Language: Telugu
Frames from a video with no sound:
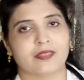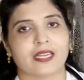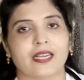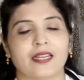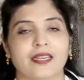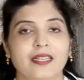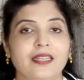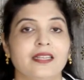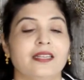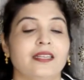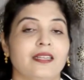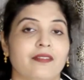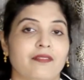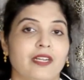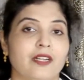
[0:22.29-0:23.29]
కానీ
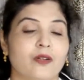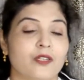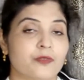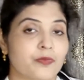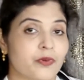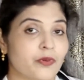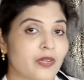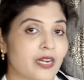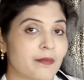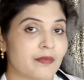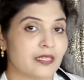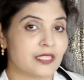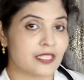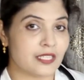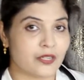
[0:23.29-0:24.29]
వెయిట్ లాస్
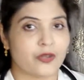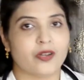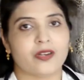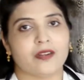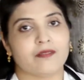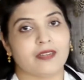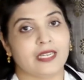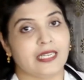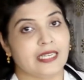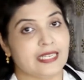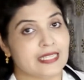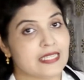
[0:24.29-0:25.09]
ప్రోగ్రామ్కి స్టిక్ ఆన్ అవ్వాలి